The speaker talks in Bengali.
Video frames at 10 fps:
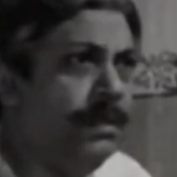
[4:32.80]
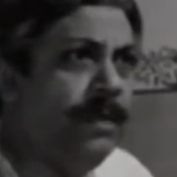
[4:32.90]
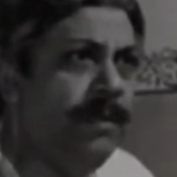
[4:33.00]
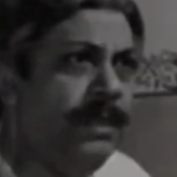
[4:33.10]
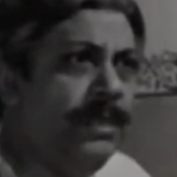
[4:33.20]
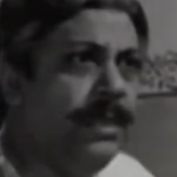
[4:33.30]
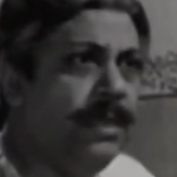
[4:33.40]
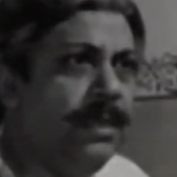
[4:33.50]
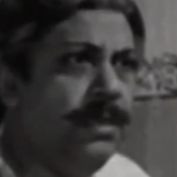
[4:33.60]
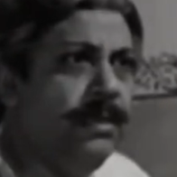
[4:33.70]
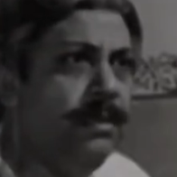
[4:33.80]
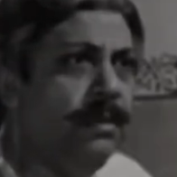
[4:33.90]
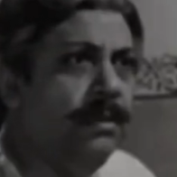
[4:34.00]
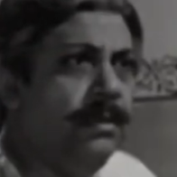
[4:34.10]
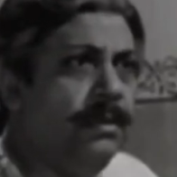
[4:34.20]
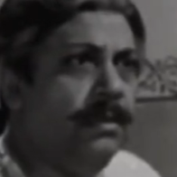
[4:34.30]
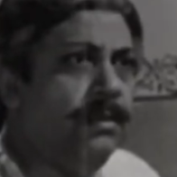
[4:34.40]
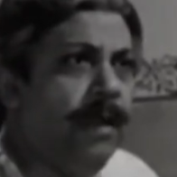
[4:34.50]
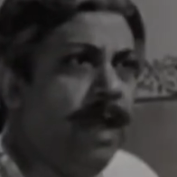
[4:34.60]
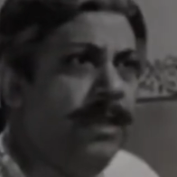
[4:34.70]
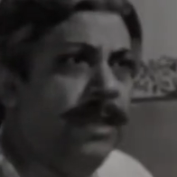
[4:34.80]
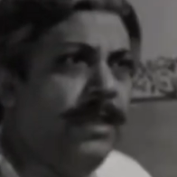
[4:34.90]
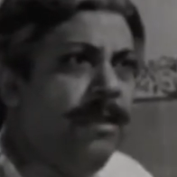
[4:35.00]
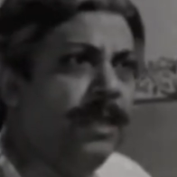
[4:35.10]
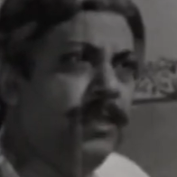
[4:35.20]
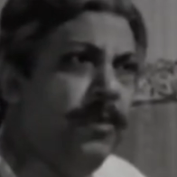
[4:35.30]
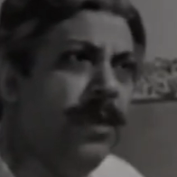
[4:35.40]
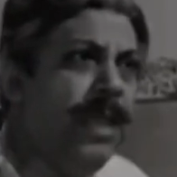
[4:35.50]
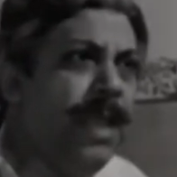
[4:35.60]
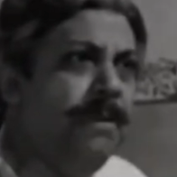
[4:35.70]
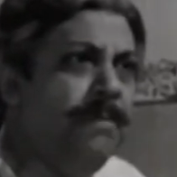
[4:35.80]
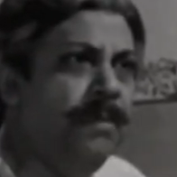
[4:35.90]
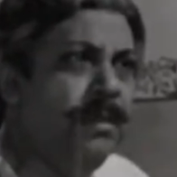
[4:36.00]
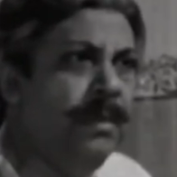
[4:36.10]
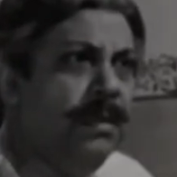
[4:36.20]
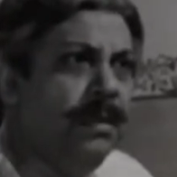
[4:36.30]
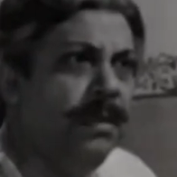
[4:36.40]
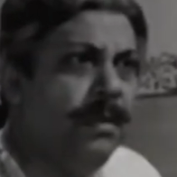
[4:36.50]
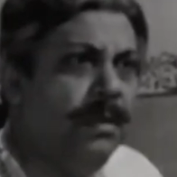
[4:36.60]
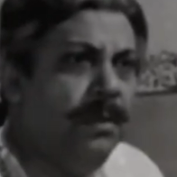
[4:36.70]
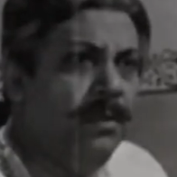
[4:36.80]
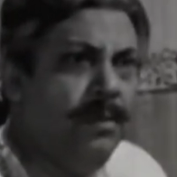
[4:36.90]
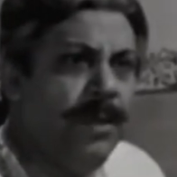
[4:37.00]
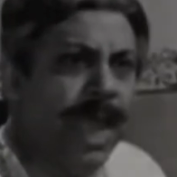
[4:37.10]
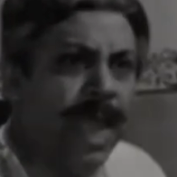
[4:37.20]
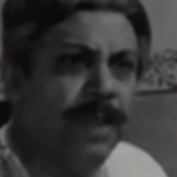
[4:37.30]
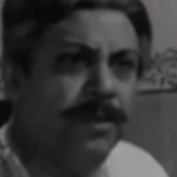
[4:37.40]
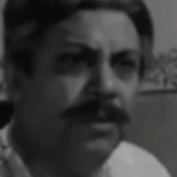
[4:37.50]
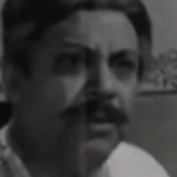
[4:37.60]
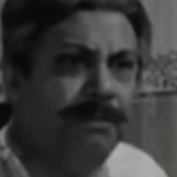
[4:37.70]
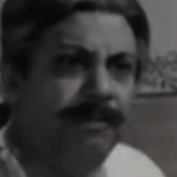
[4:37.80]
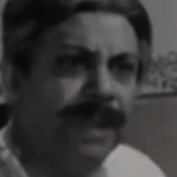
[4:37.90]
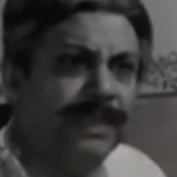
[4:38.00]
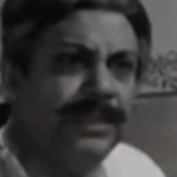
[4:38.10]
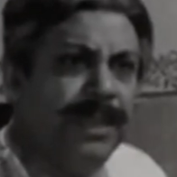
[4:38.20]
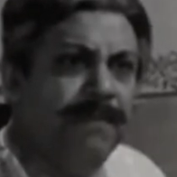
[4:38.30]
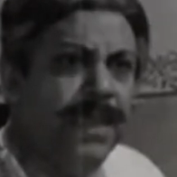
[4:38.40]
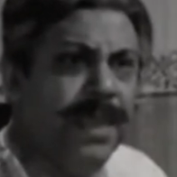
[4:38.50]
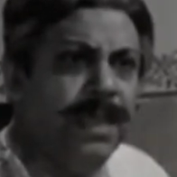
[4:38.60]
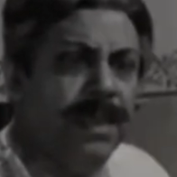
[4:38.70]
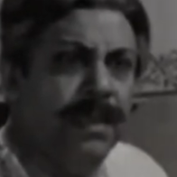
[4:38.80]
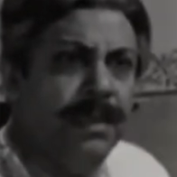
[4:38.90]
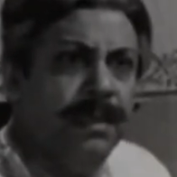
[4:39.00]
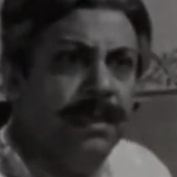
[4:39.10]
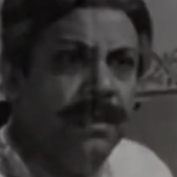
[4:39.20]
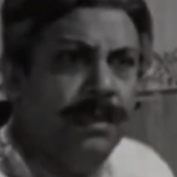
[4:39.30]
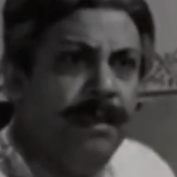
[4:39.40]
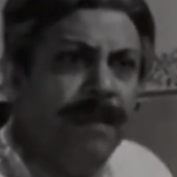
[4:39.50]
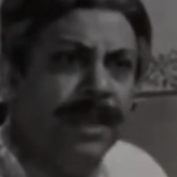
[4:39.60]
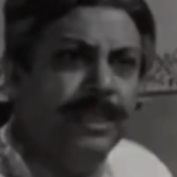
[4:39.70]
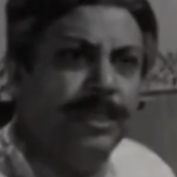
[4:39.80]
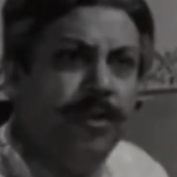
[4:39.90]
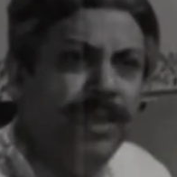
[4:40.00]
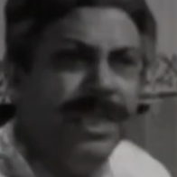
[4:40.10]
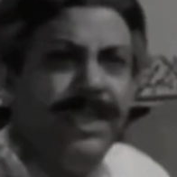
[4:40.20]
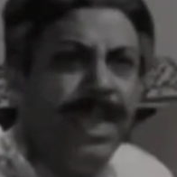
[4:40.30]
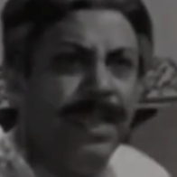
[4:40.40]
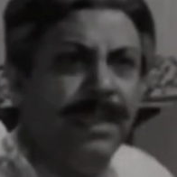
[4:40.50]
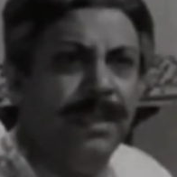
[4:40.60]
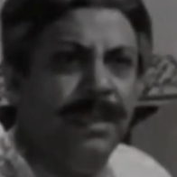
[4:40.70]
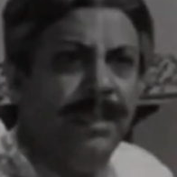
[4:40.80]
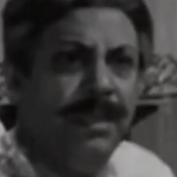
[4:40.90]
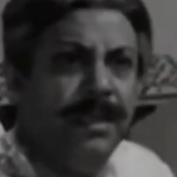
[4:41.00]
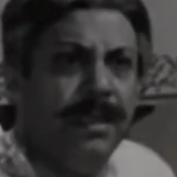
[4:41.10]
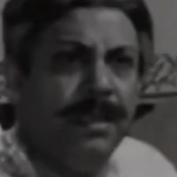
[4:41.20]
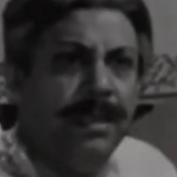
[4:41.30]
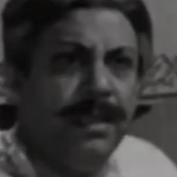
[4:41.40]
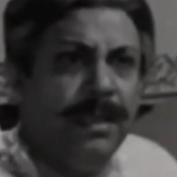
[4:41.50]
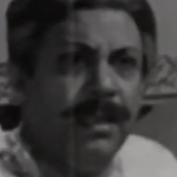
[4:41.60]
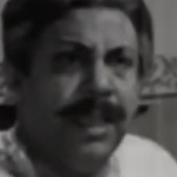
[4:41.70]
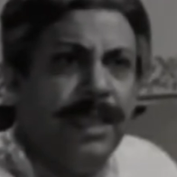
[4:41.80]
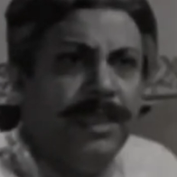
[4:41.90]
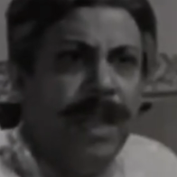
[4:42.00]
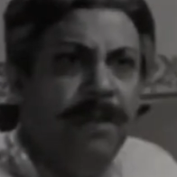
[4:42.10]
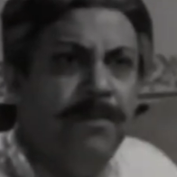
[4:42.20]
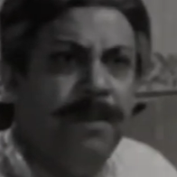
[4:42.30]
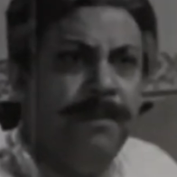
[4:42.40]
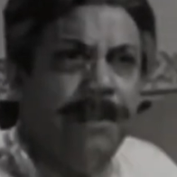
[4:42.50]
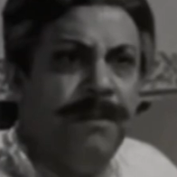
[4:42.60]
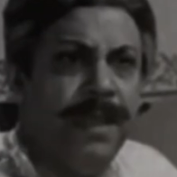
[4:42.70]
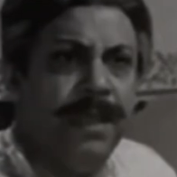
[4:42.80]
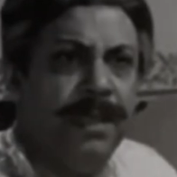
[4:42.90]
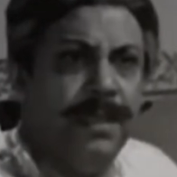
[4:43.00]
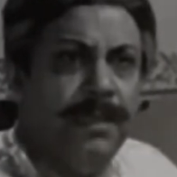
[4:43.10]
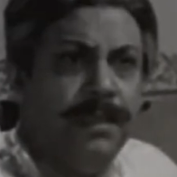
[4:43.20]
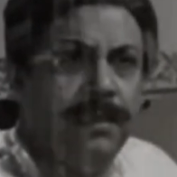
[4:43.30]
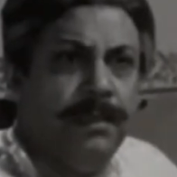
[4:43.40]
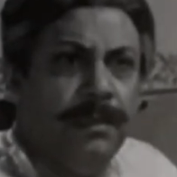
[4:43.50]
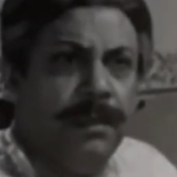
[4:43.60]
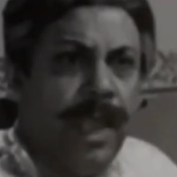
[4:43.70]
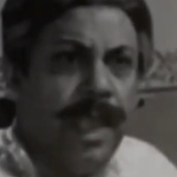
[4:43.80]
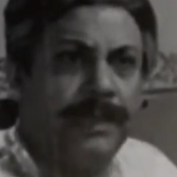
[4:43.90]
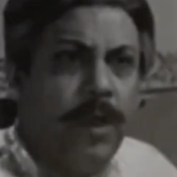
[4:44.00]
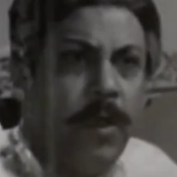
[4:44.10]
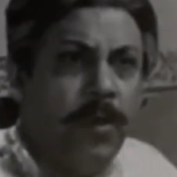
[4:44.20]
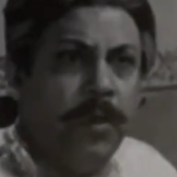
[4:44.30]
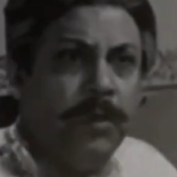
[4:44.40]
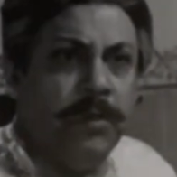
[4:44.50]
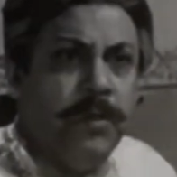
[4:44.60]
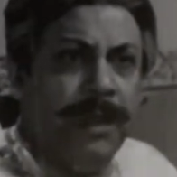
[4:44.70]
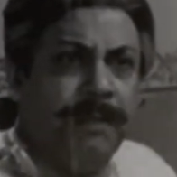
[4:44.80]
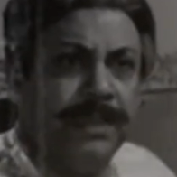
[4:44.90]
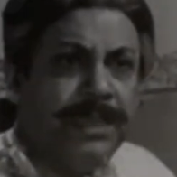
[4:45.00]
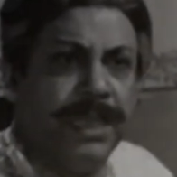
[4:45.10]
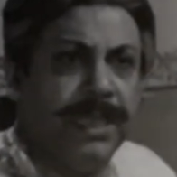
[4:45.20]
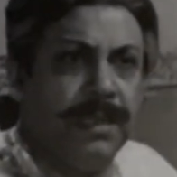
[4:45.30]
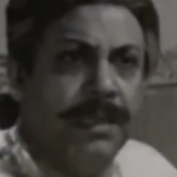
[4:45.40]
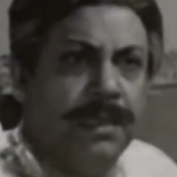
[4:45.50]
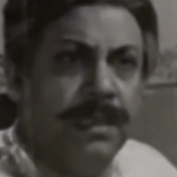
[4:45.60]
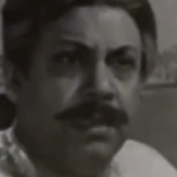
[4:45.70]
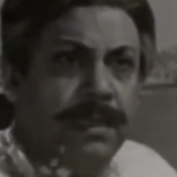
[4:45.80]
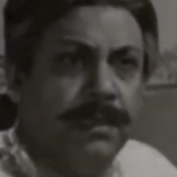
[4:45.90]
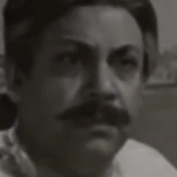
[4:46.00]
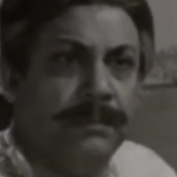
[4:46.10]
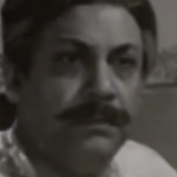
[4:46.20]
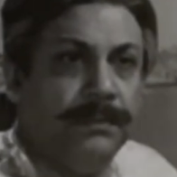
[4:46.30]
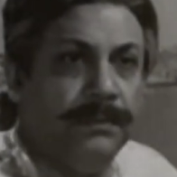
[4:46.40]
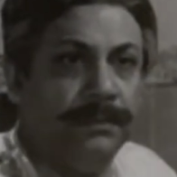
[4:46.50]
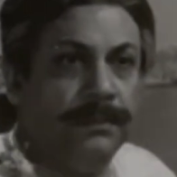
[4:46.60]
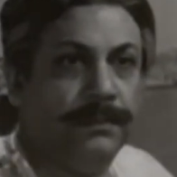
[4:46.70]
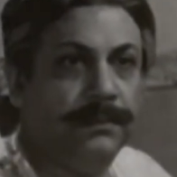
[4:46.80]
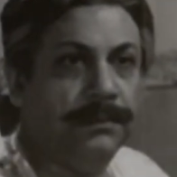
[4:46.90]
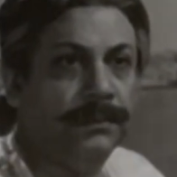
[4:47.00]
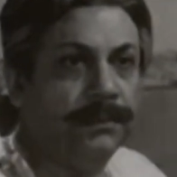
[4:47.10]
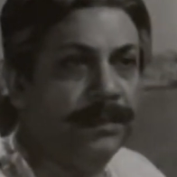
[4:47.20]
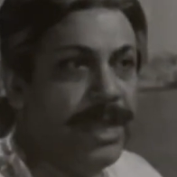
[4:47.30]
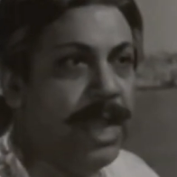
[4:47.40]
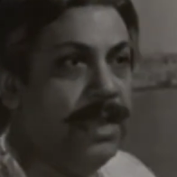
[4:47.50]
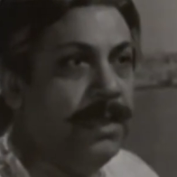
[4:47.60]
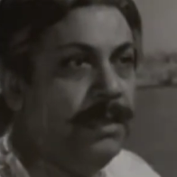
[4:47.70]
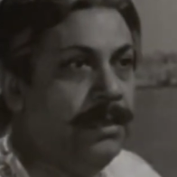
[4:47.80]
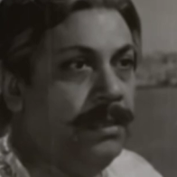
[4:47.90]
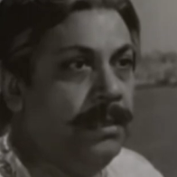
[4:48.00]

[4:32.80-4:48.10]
নাটকের পরন্ত বেলা একটার পর একটা গ্রুপ থিয়েটার উঠে যাচ্ছে নতুন করে নহবত মঞ্চস্থ করেও লাভ হলো না ব্যাংকে দেনা বাড়ল আর্থিক কষ্ট চরমে পৌঁছালো উত্তম মঞ্চ কিনে নিতে আগ্রহ দেখাতে শুরু করলো প্রমোটাররা